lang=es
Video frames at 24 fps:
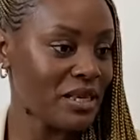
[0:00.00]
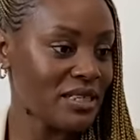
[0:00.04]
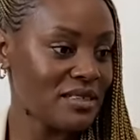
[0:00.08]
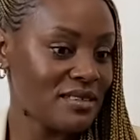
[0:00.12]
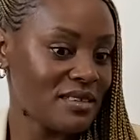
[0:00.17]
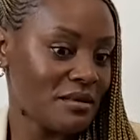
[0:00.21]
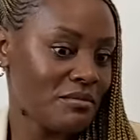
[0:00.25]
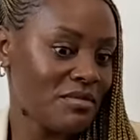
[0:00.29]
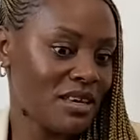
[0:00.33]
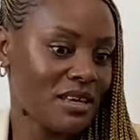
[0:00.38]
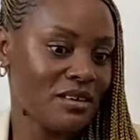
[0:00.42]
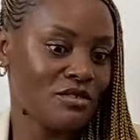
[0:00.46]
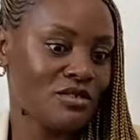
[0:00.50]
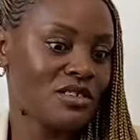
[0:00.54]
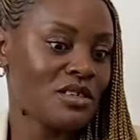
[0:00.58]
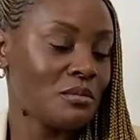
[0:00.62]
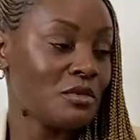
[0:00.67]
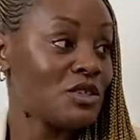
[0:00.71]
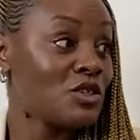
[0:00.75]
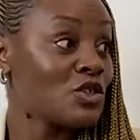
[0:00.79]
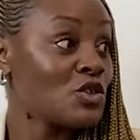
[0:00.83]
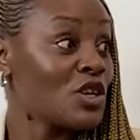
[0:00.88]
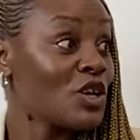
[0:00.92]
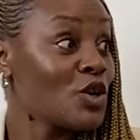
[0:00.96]
a mí se
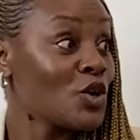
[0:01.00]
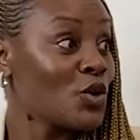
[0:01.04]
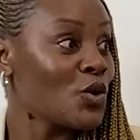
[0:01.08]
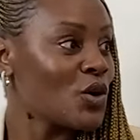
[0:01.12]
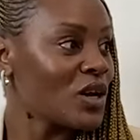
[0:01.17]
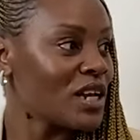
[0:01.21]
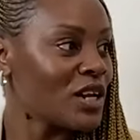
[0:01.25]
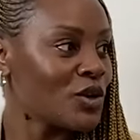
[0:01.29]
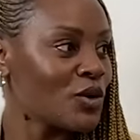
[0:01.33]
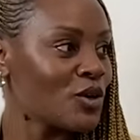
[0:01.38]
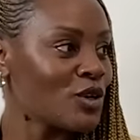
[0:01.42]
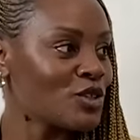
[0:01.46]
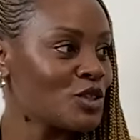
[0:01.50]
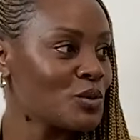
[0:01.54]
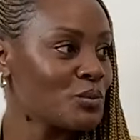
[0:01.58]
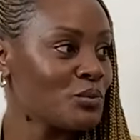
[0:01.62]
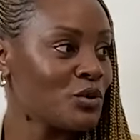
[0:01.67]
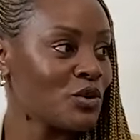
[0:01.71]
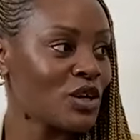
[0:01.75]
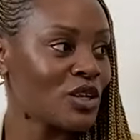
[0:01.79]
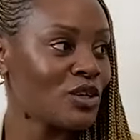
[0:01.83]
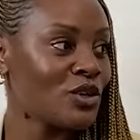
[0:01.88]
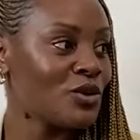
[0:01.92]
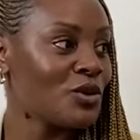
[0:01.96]
me, suele encoger el
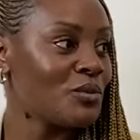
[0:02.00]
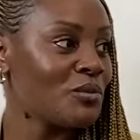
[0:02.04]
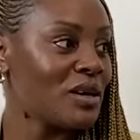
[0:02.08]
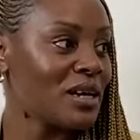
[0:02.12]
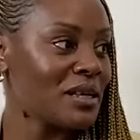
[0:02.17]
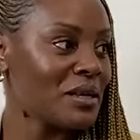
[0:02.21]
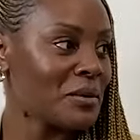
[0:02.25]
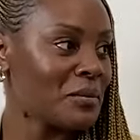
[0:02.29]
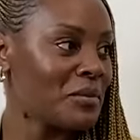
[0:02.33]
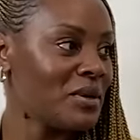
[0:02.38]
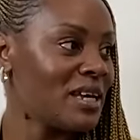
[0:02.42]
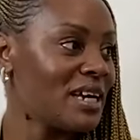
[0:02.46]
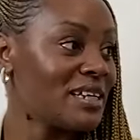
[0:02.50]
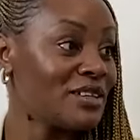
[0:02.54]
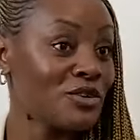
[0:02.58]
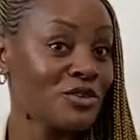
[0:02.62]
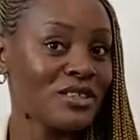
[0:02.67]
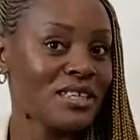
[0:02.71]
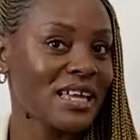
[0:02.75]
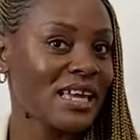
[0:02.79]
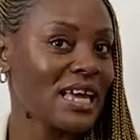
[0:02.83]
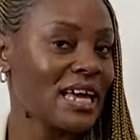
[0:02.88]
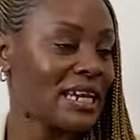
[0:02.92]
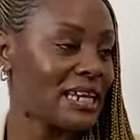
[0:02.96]
corazón porque digo, madre
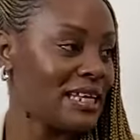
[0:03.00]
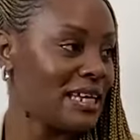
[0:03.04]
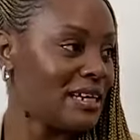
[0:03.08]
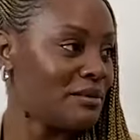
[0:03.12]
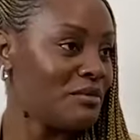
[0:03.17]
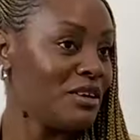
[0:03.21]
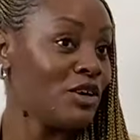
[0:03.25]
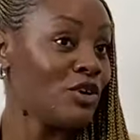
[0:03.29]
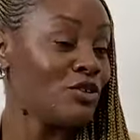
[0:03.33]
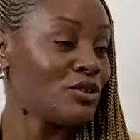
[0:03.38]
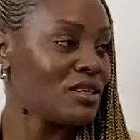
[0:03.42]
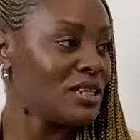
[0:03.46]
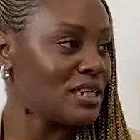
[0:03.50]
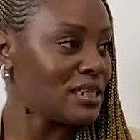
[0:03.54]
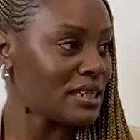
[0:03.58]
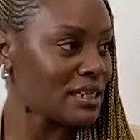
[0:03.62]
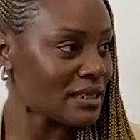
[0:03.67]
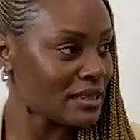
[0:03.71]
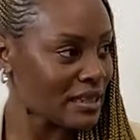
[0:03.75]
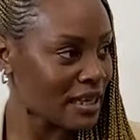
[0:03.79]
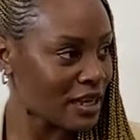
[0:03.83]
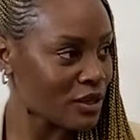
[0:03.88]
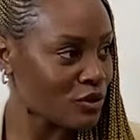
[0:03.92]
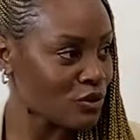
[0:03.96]
mía, no sé qué haría. Mi hijo
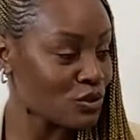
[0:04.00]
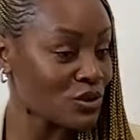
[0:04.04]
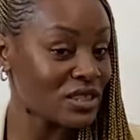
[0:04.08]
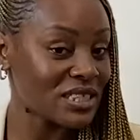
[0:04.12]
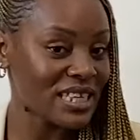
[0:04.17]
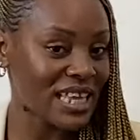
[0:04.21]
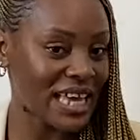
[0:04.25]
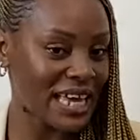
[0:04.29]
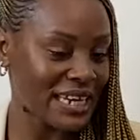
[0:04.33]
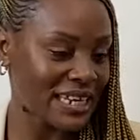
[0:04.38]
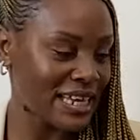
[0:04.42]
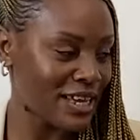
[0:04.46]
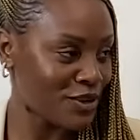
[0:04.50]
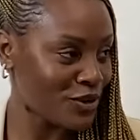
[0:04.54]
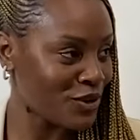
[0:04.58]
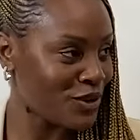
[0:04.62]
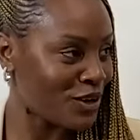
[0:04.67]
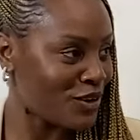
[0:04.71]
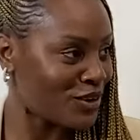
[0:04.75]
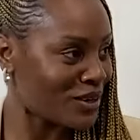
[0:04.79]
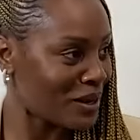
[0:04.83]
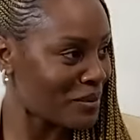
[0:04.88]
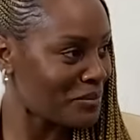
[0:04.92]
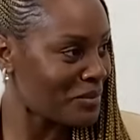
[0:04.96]
tiene 13 años, ¿qué
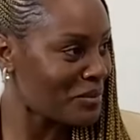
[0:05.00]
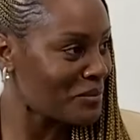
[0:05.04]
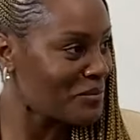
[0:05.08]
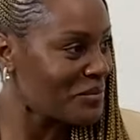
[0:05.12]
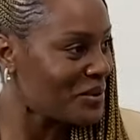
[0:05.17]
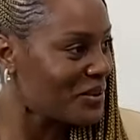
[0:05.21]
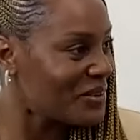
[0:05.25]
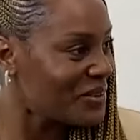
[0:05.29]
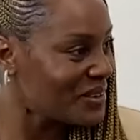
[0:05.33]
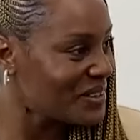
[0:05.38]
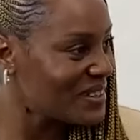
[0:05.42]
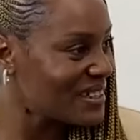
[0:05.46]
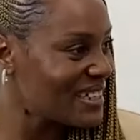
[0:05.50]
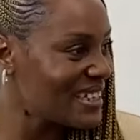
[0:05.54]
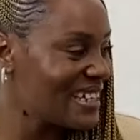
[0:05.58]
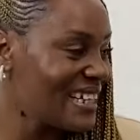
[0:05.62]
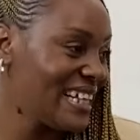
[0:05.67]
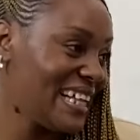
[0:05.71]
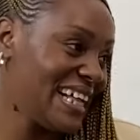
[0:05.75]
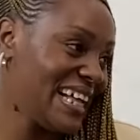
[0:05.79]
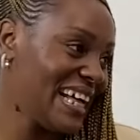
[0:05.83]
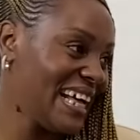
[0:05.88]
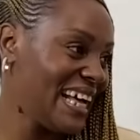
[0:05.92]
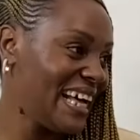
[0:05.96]
haría yo ahora mismo? 13
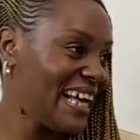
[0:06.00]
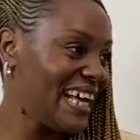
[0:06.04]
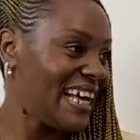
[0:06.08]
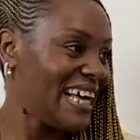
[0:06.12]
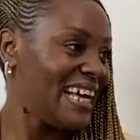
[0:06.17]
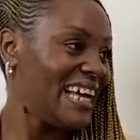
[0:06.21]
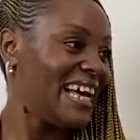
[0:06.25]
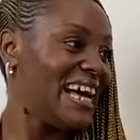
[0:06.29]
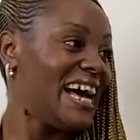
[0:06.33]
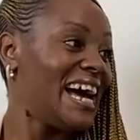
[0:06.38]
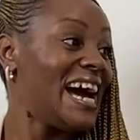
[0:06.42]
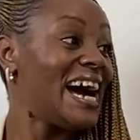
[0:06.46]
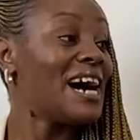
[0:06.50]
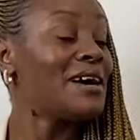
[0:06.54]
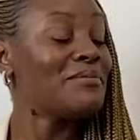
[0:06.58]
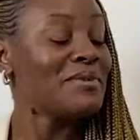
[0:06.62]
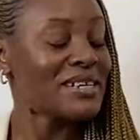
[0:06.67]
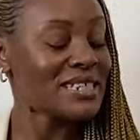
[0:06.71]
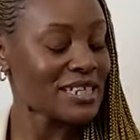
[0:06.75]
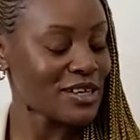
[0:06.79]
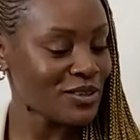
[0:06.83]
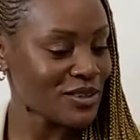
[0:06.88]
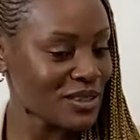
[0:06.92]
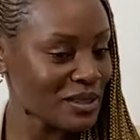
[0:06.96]
años, ha pasado
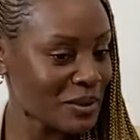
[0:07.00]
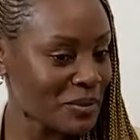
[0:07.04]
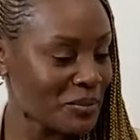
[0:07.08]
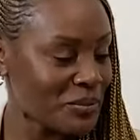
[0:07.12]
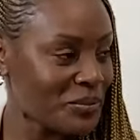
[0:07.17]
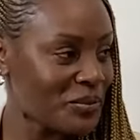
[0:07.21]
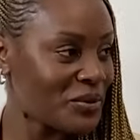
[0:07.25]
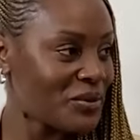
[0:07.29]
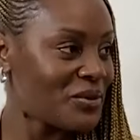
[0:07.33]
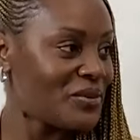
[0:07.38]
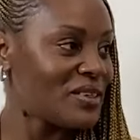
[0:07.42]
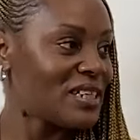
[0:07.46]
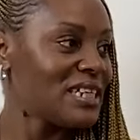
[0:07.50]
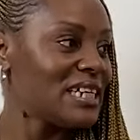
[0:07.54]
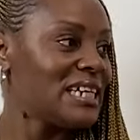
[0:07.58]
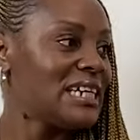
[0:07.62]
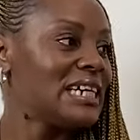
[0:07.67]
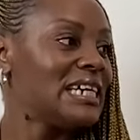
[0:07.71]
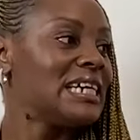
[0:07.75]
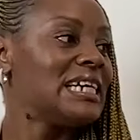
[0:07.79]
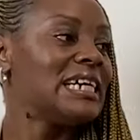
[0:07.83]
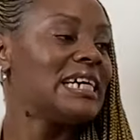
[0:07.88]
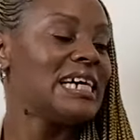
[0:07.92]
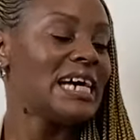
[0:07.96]
tiempo. Ha pasado tiempo. Desde que
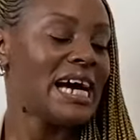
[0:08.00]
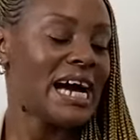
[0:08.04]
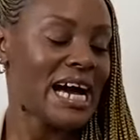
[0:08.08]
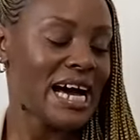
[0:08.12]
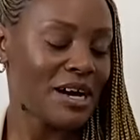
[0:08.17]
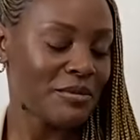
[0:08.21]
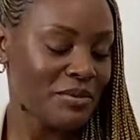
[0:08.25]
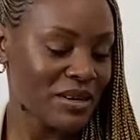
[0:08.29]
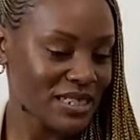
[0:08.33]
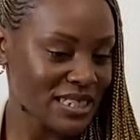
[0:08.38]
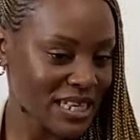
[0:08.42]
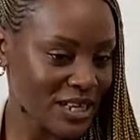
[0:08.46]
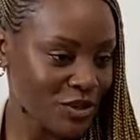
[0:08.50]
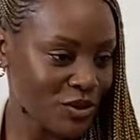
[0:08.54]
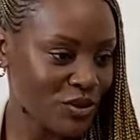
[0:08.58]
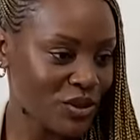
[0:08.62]
te dio el diagnóstico. Ha